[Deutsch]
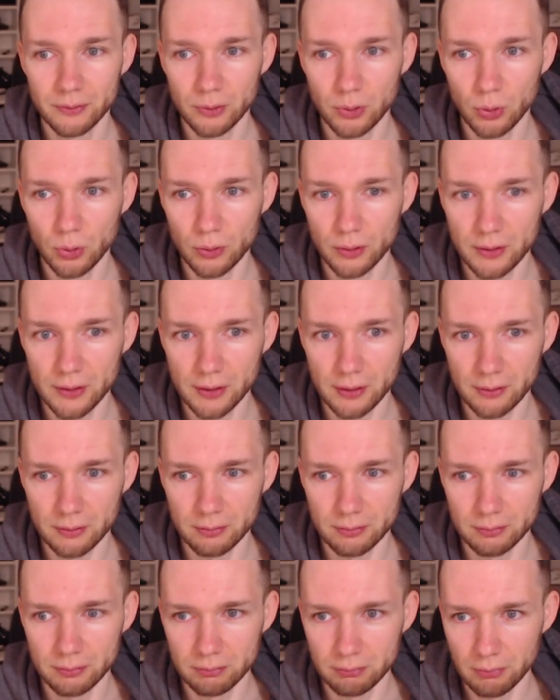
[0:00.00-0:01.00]
und
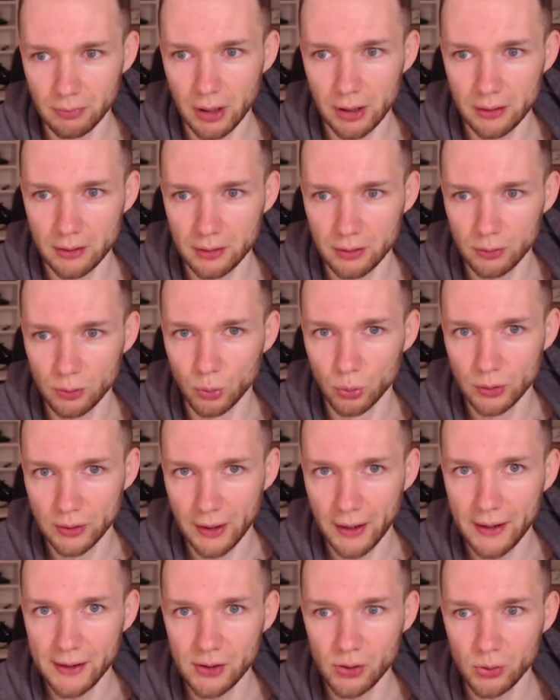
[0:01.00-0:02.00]
halt gute
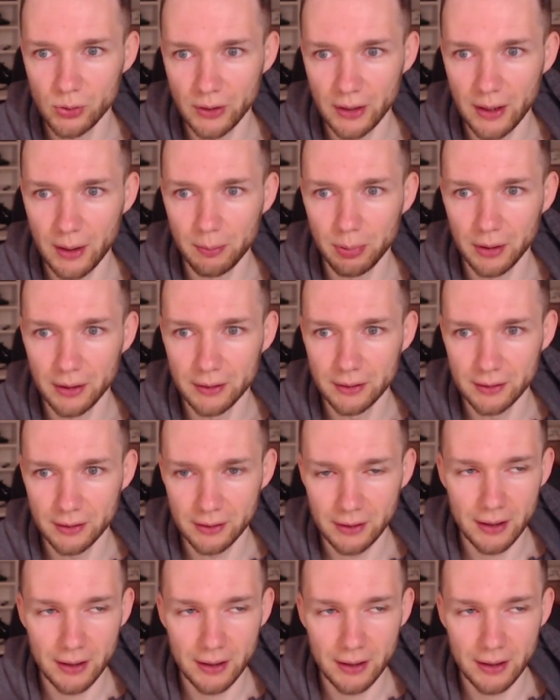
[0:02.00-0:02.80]
Leistungen erbringt,